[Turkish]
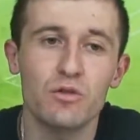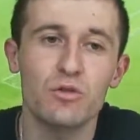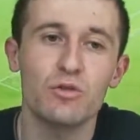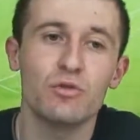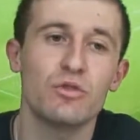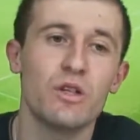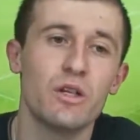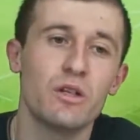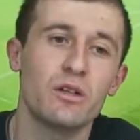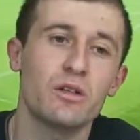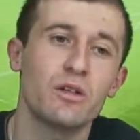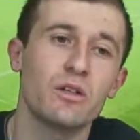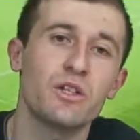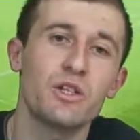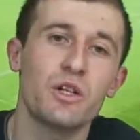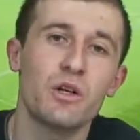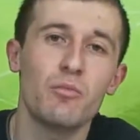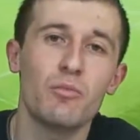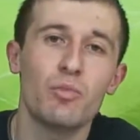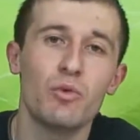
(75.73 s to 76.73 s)
O yüzden hani
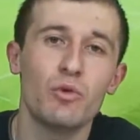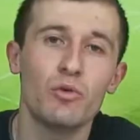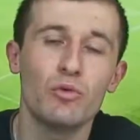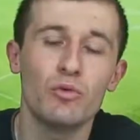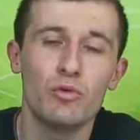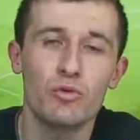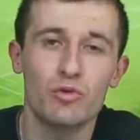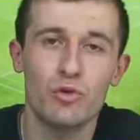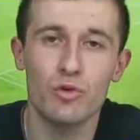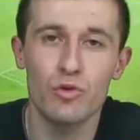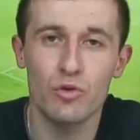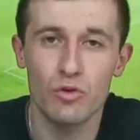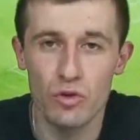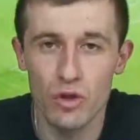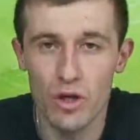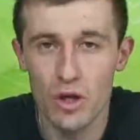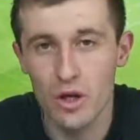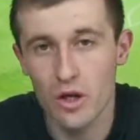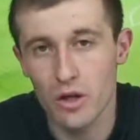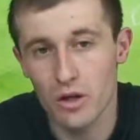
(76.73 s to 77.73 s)
şampiyonluk çok
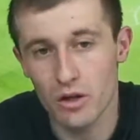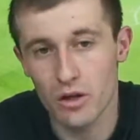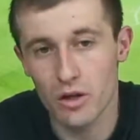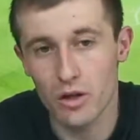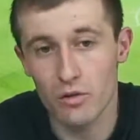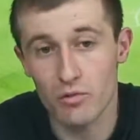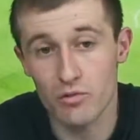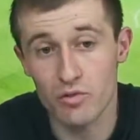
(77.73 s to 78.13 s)
e,